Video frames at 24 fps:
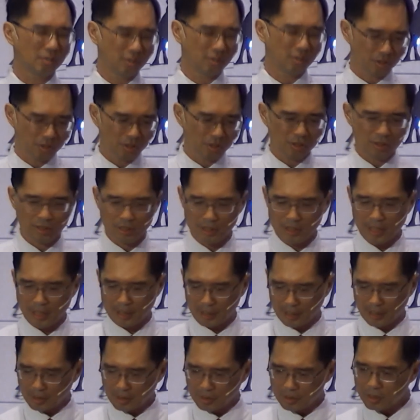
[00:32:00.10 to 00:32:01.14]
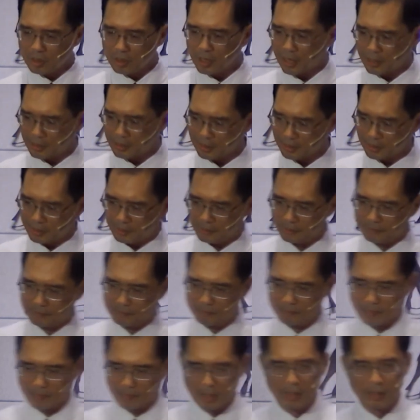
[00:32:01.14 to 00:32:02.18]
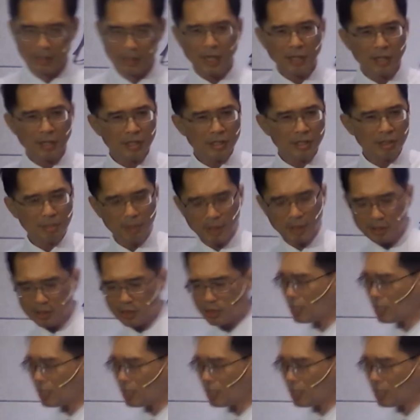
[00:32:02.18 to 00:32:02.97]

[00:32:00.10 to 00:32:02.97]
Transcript: 都是世上的，都是浪子。那你怎么知